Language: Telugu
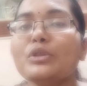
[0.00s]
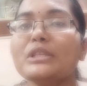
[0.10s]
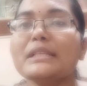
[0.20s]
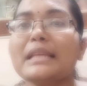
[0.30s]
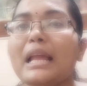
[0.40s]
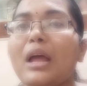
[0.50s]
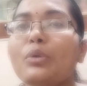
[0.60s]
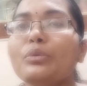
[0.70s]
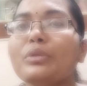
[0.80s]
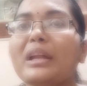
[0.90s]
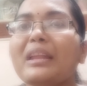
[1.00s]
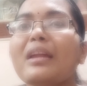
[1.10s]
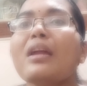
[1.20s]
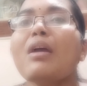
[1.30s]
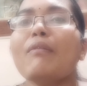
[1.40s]
వచ్చేసి ఎలా
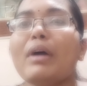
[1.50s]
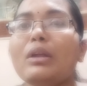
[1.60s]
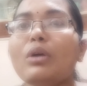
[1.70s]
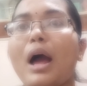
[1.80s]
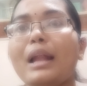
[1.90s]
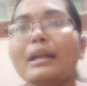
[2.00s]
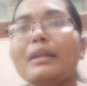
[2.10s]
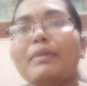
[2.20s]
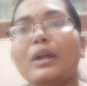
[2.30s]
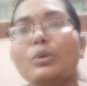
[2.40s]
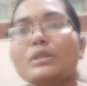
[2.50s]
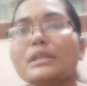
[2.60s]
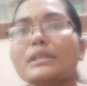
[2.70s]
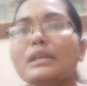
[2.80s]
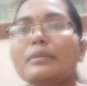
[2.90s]
ఉంటుందంటే వాళ్ళు ఆల్రెడీ వాళ్ళకు
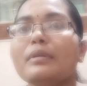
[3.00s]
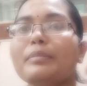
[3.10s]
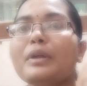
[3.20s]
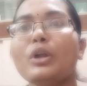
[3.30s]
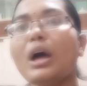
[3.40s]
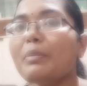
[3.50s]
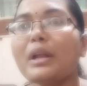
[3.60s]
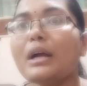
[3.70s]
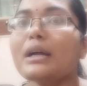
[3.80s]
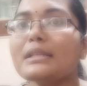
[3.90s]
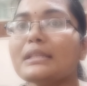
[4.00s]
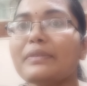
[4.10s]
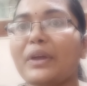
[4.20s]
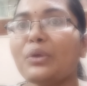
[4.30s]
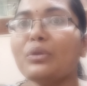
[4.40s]
వచ్చేసి నార్మల్గా
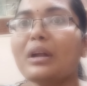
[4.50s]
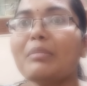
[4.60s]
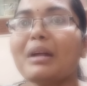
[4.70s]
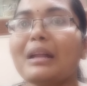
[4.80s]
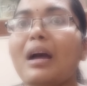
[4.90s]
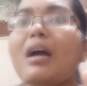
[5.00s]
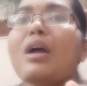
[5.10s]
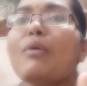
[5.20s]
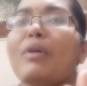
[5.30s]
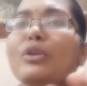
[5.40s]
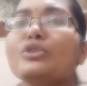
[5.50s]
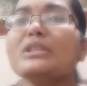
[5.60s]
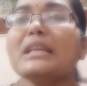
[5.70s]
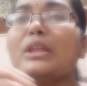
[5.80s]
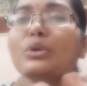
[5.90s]
కన్సీవ్ అయ్యి ఉండరు అనమాట వాళ్ళు
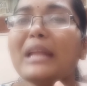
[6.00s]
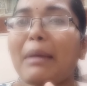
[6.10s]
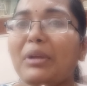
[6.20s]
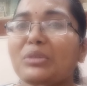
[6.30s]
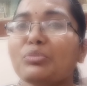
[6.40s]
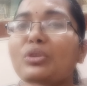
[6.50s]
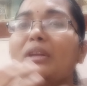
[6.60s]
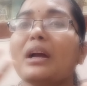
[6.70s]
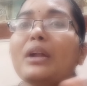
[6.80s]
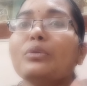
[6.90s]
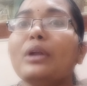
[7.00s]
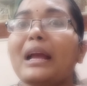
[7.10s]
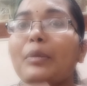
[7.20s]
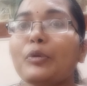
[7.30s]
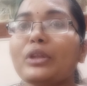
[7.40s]
వచ్చేసి ఏదో ట్యాబ్లెట్ మూల్యంగాను
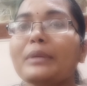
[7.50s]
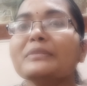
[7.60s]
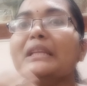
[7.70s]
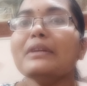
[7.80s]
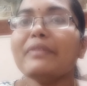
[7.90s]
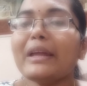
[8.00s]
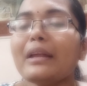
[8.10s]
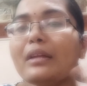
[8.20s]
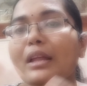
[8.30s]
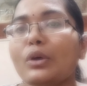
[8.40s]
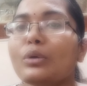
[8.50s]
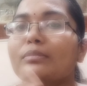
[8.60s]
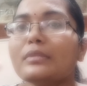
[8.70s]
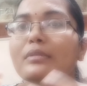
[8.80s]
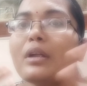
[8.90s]
లేకపోతే వేరే ఏదో
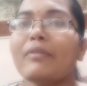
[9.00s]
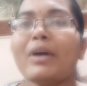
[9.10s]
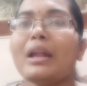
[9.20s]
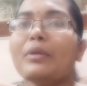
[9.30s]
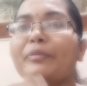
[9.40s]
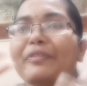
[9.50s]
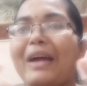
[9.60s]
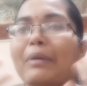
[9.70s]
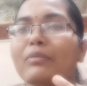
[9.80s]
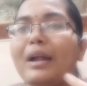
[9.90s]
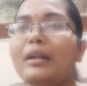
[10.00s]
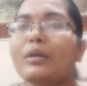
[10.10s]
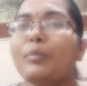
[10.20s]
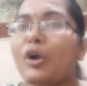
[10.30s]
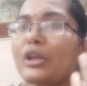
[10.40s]
వాళ్ళ ఫ్యా
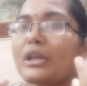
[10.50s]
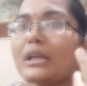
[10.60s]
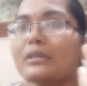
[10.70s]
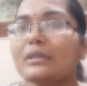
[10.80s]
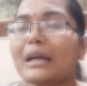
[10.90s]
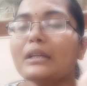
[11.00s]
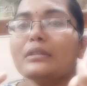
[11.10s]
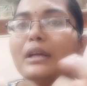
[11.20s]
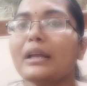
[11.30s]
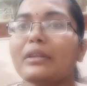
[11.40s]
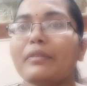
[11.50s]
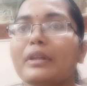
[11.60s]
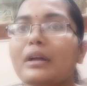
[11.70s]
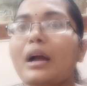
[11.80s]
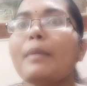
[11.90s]
వాళ్ళ బాడీకి తగి తగిన
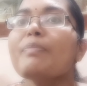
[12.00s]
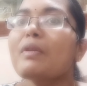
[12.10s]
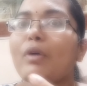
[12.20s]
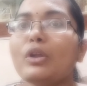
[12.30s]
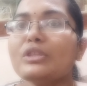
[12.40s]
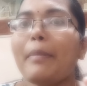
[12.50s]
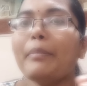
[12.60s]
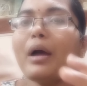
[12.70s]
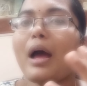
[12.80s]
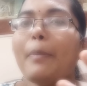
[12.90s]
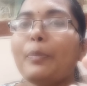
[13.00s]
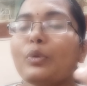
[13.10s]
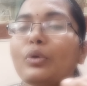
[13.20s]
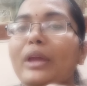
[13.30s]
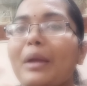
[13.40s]
విధంగా వాళ్ళు
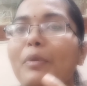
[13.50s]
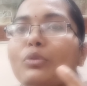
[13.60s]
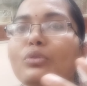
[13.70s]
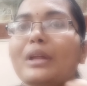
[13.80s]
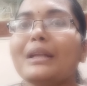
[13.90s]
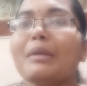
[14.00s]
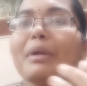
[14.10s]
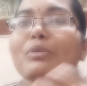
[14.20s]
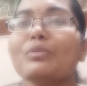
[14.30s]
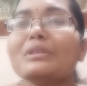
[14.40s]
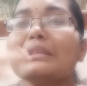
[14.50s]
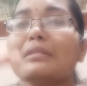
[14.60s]
అప్పుడు ఏమవుతుందంటే మనం